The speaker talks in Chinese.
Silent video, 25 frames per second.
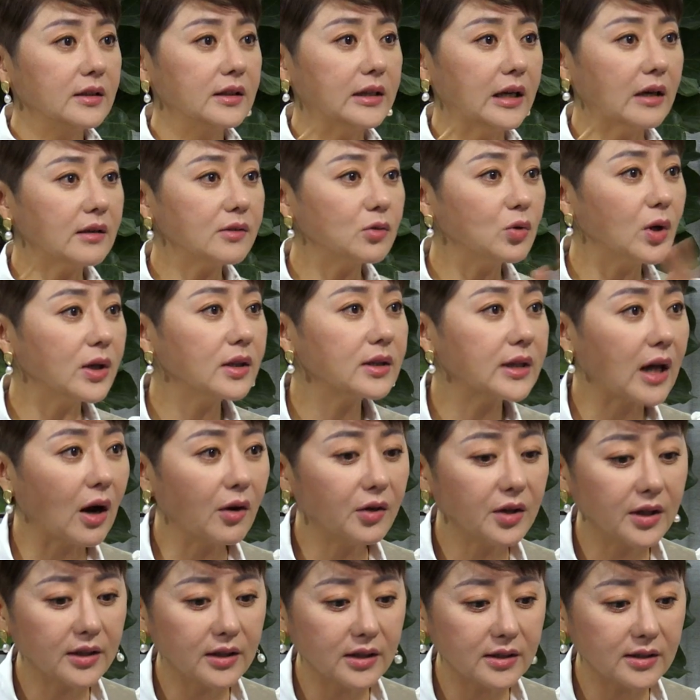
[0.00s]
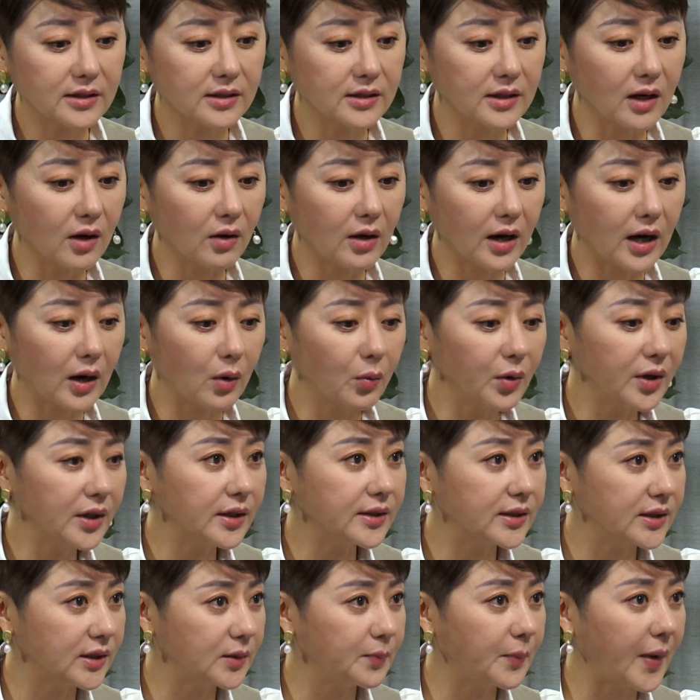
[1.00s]
你要当导演的时候啊，为了
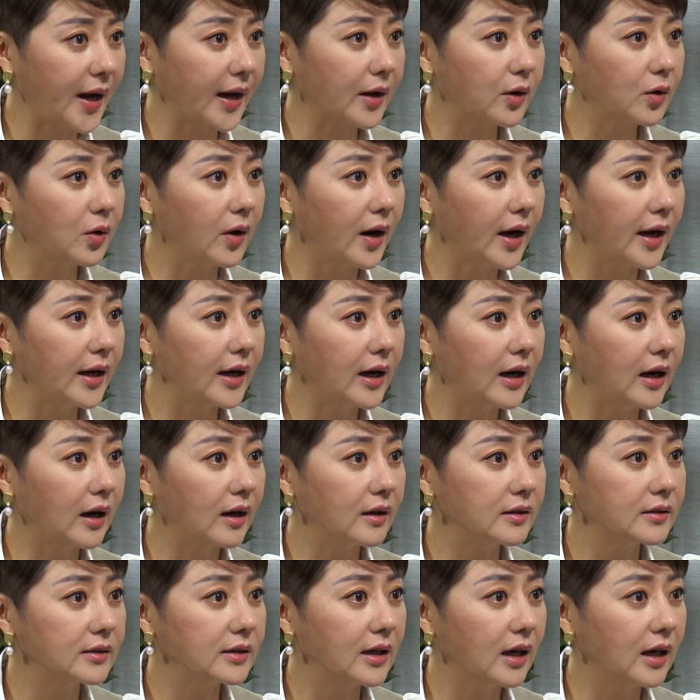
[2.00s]
几百块啊，